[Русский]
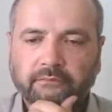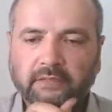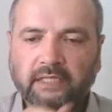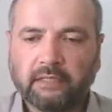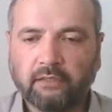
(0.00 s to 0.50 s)

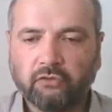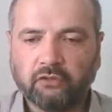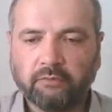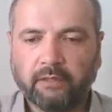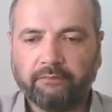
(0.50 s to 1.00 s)
Когда у
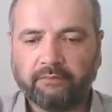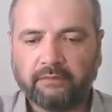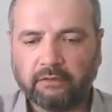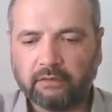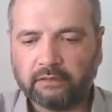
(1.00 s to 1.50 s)
тебя,
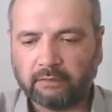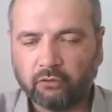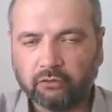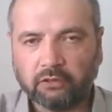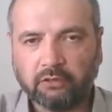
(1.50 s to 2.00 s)
ты
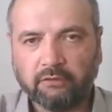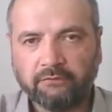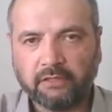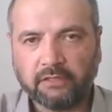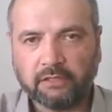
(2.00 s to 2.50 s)
работал
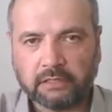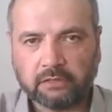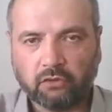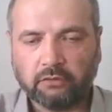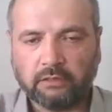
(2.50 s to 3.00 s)
весь
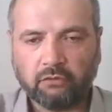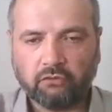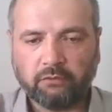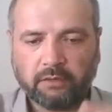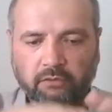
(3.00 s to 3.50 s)
сезон, и у
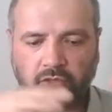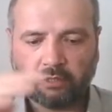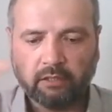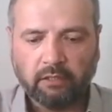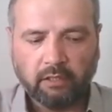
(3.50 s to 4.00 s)
тебя
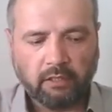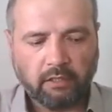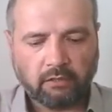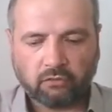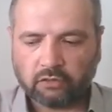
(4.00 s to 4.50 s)
уже
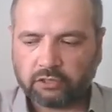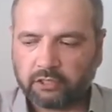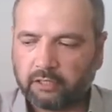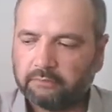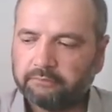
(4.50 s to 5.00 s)

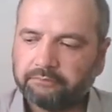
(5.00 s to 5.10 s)
урожай,